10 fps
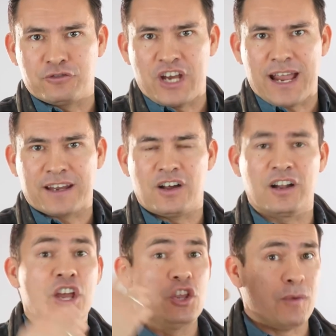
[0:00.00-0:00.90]

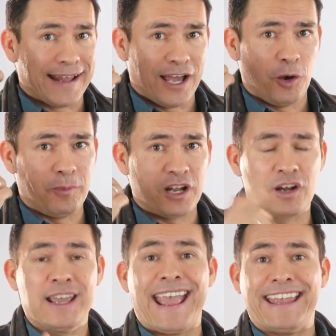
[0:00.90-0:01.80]
шлема,
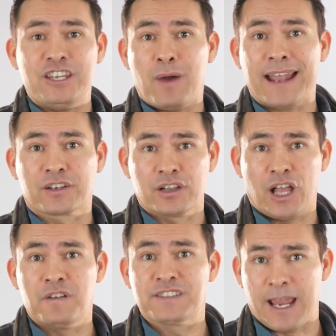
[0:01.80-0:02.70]
перчаток и
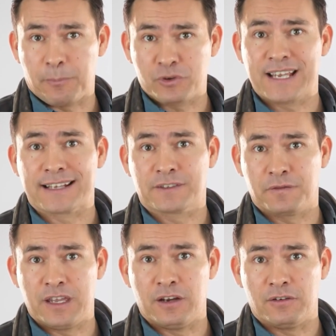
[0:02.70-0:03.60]
защитного снаряжения.